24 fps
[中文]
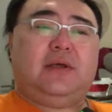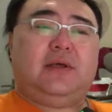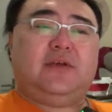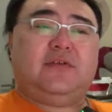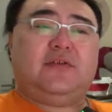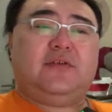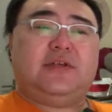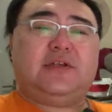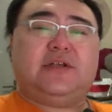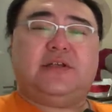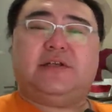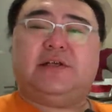
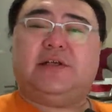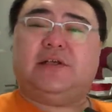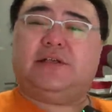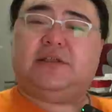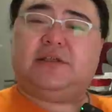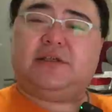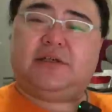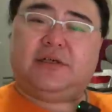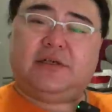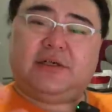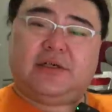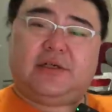所以这是一个
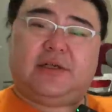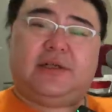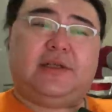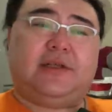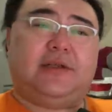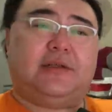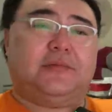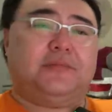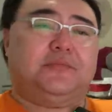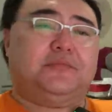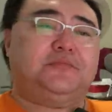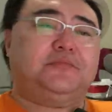特
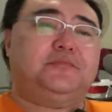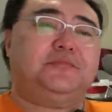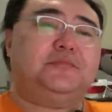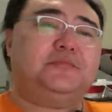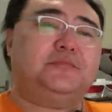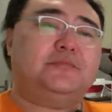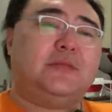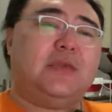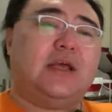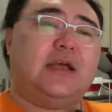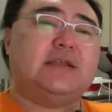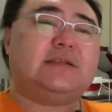例。
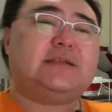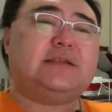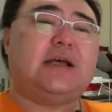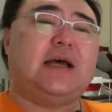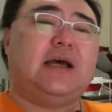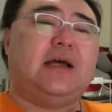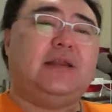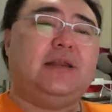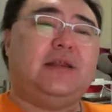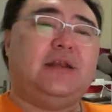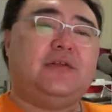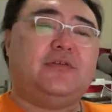但
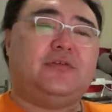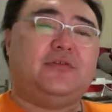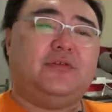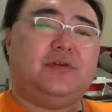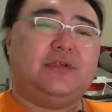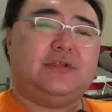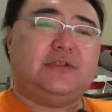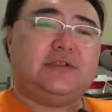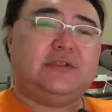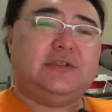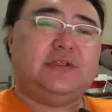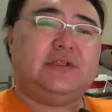下来
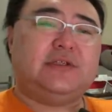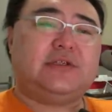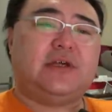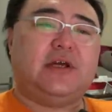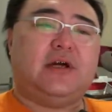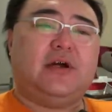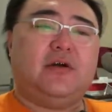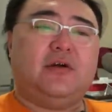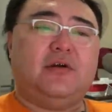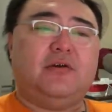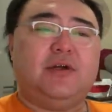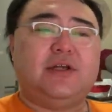说晋
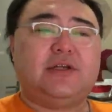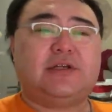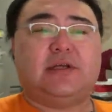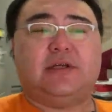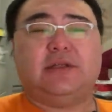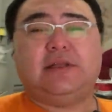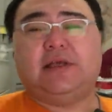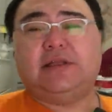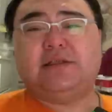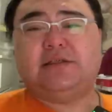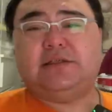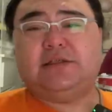商、徽
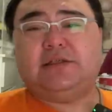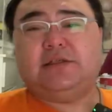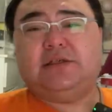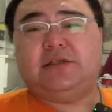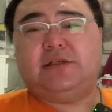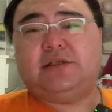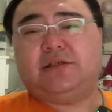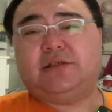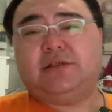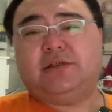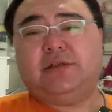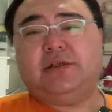商，它其
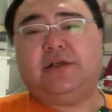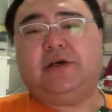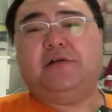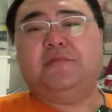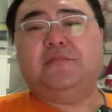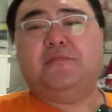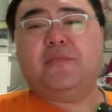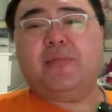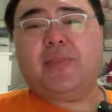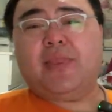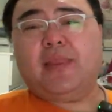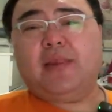实呢。
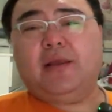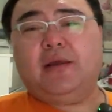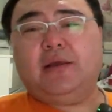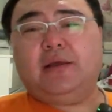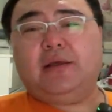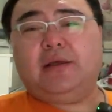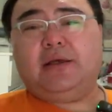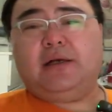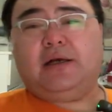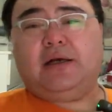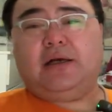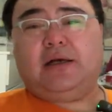
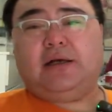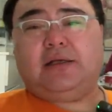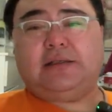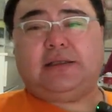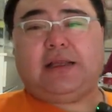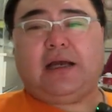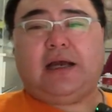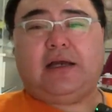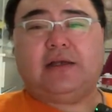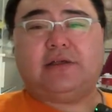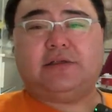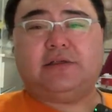
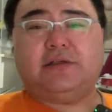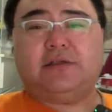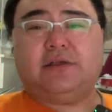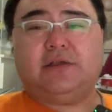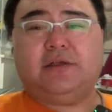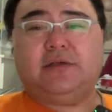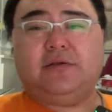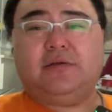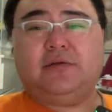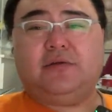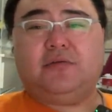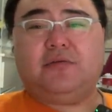它是
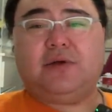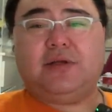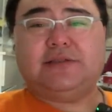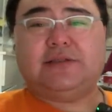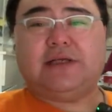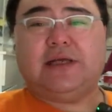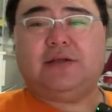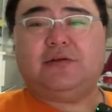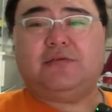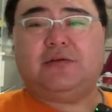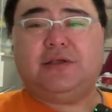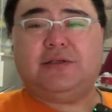跟官
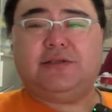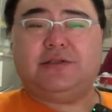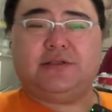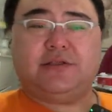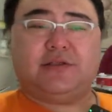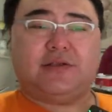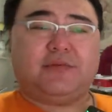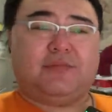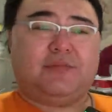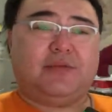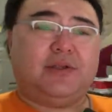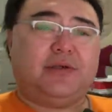家的关系是
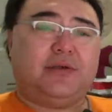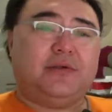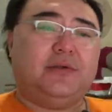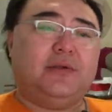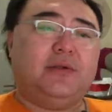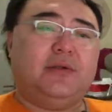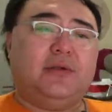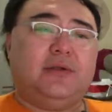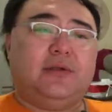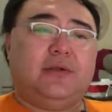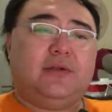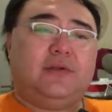什么呢？
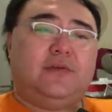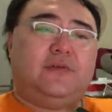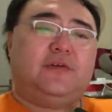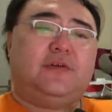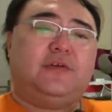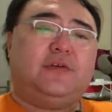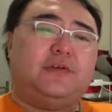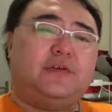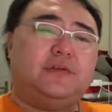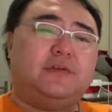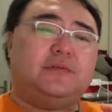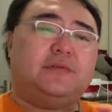就
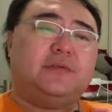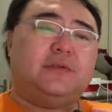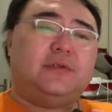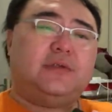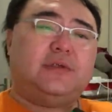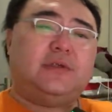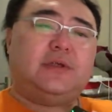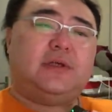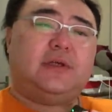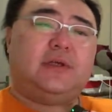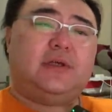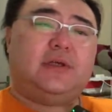是
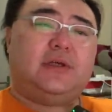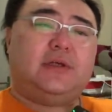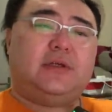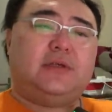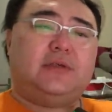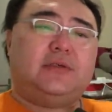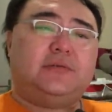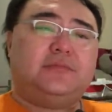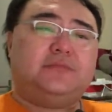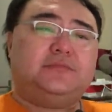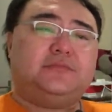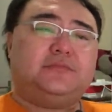
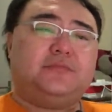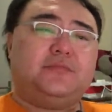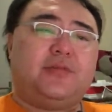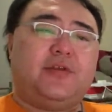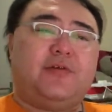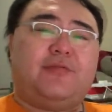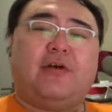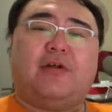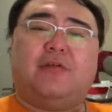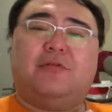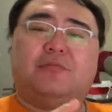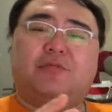
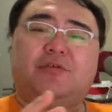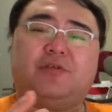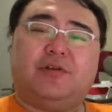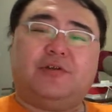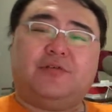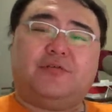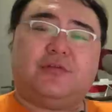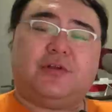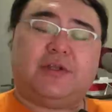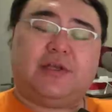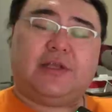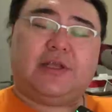比方我们
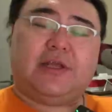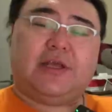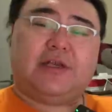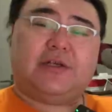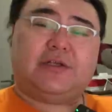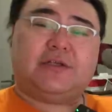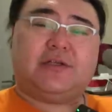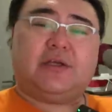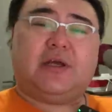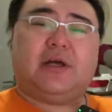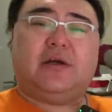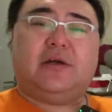说到
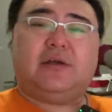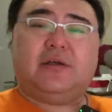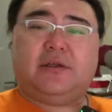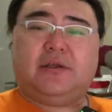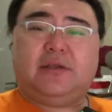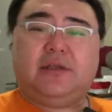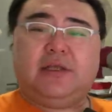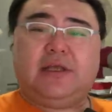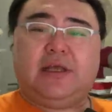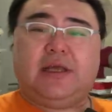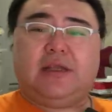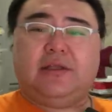盐商，
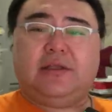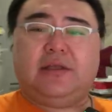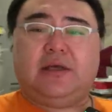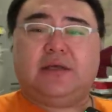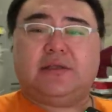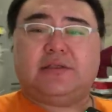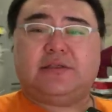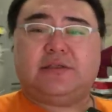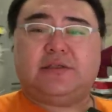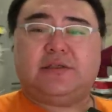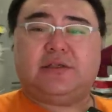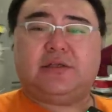盐
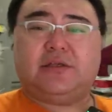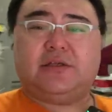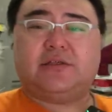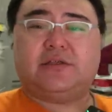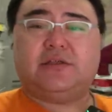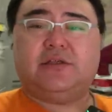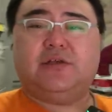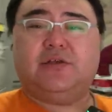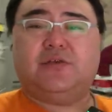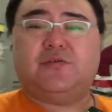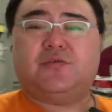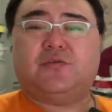呢其实
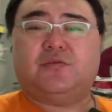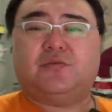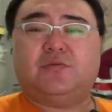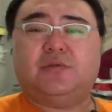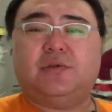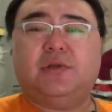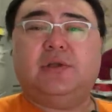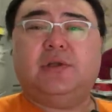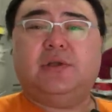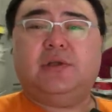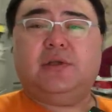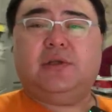是一种，
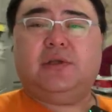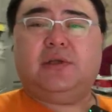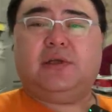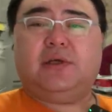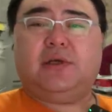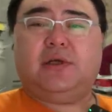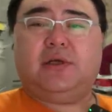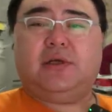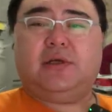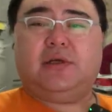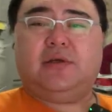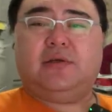
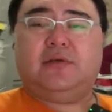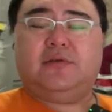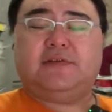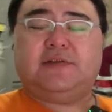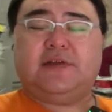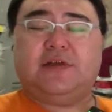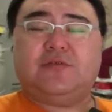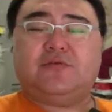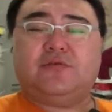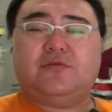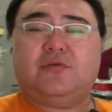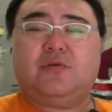
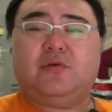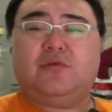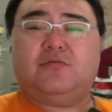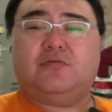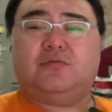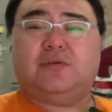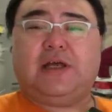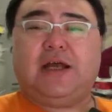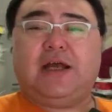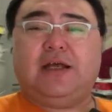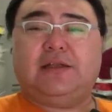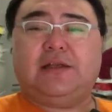在中国
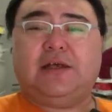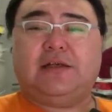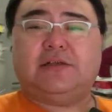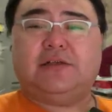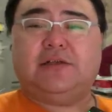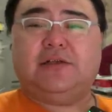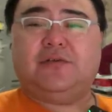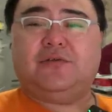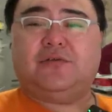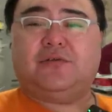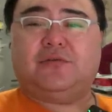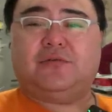古代它
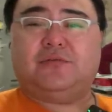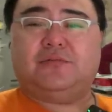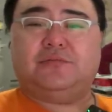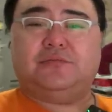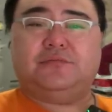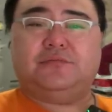是一种